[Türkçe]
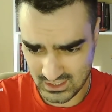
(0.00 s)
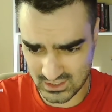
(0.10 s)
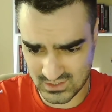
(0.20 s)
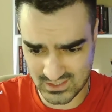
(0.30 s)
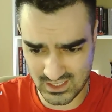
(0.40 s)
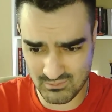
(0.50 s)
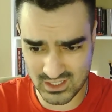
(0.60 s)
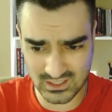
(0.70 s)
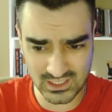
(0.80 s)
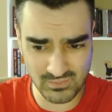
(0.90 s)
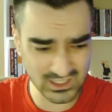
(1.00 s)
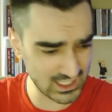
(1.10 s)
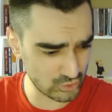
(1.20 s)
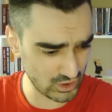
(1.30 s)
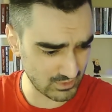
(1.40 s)
İkisinden birine gitmen
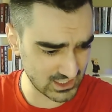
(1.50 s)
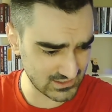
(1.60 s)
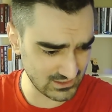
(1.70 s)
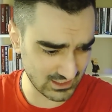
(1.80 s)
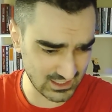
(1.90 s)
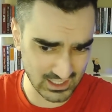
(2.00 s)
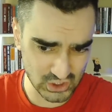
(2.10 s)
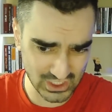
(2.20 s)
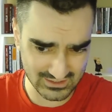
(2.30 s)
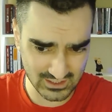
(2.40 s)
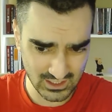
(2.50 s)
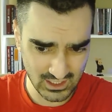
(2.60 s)
gerekiyor ama kesinlikle yani şart.